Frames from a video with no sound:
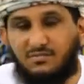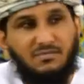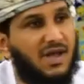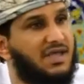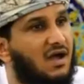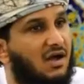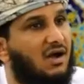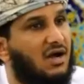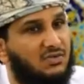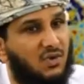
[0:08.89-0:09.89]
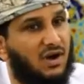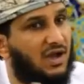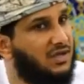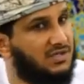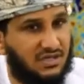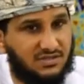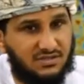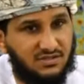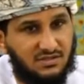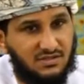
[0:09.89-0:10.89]
ما ينقاد وراء أي
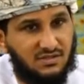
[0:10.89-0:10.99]
شخص